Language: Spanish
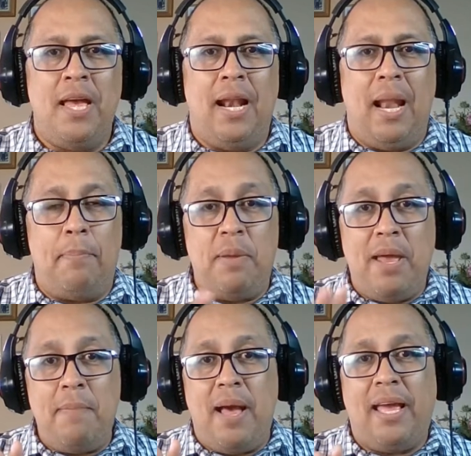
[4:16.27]
La
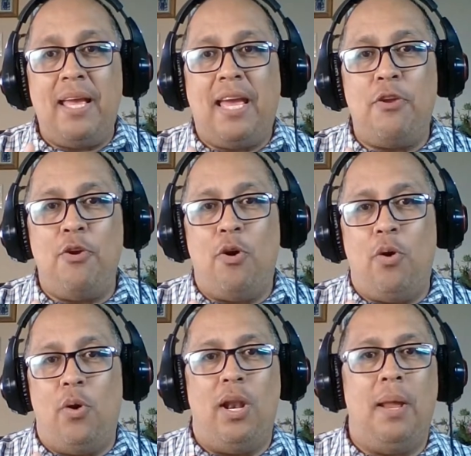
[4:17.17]
primera imagen que
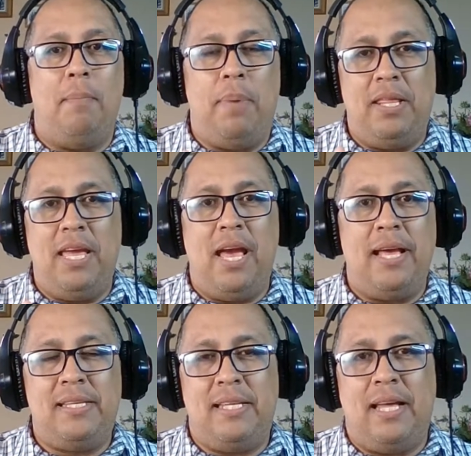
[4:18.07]
yo le pedí a
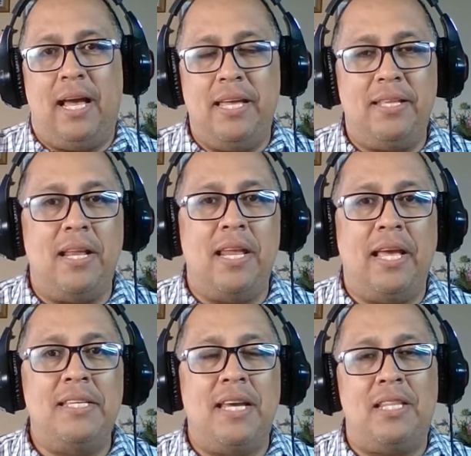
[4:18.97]
esta
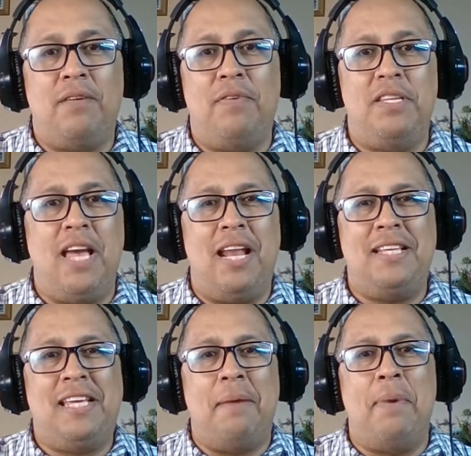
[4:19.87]
inteligencia artificial
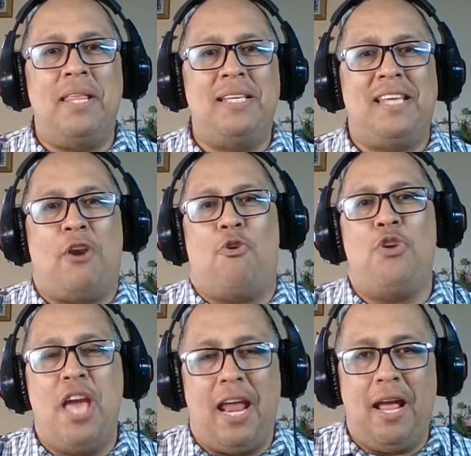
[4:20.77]
es que me
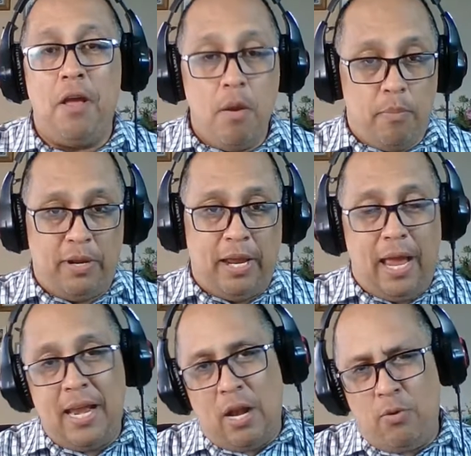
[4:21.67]
desarrollara, porque
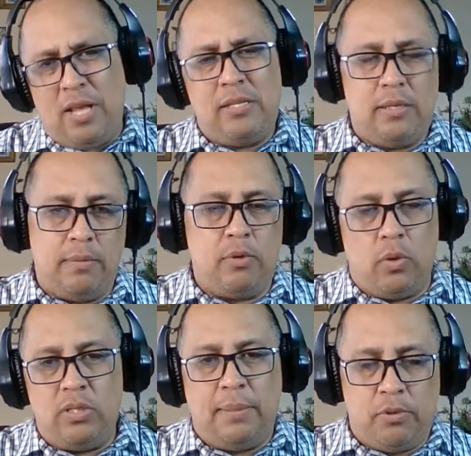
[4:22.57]
en algunos
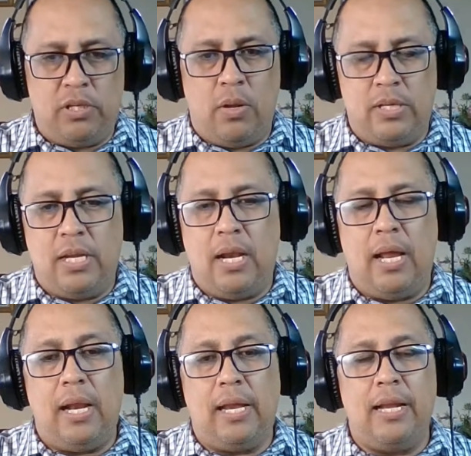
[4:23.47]
conceptos quiero hacer la,
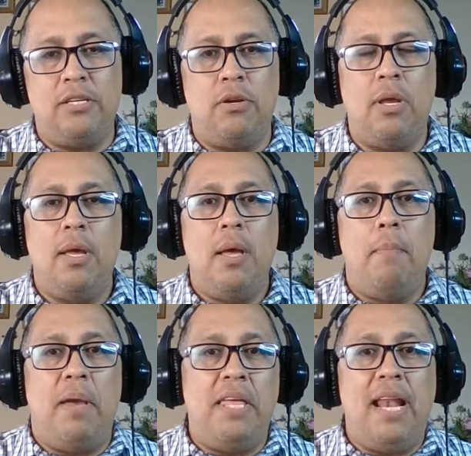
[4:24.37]
creación,
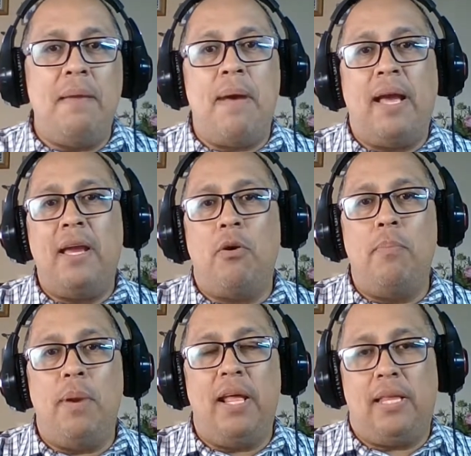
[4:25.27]
pedí la imagen
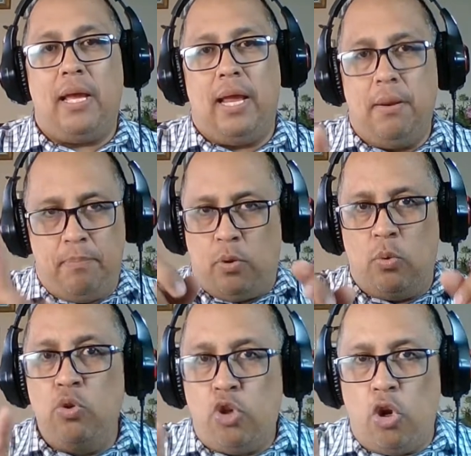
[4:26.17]
completa por
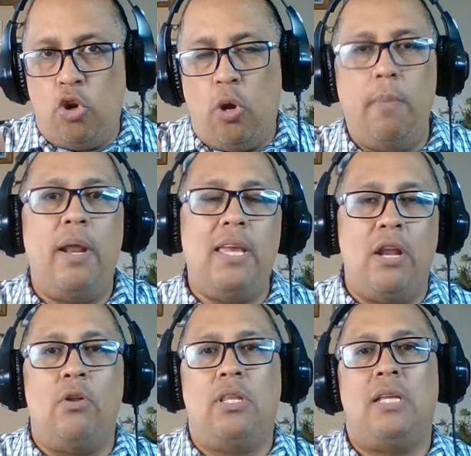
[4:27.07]
un solo nombre y
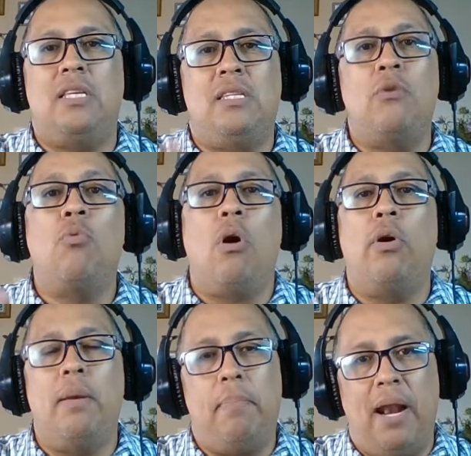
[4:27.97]
en otras hice un juego
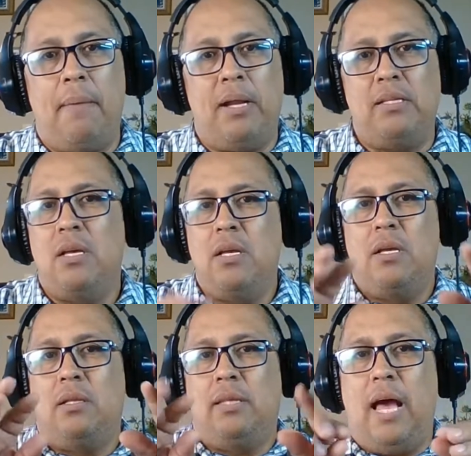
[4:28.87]
de palabras,
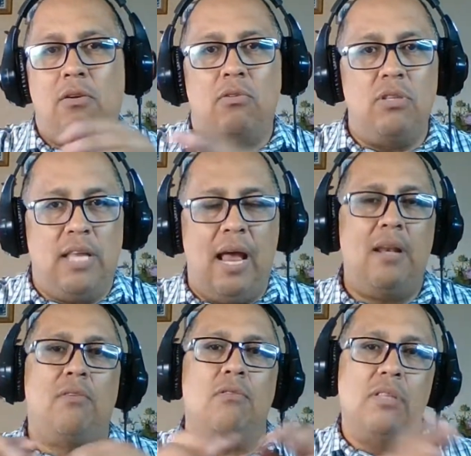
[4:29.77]
tal con
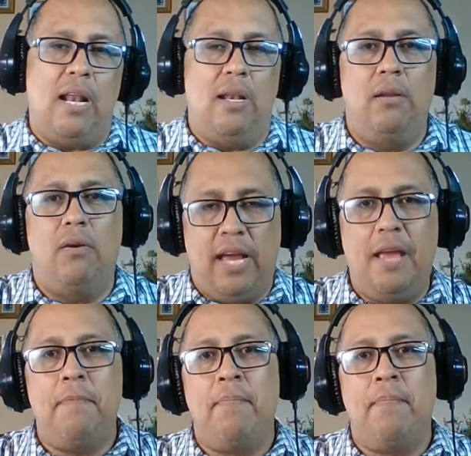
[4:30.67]
tal con tal, ¿ok?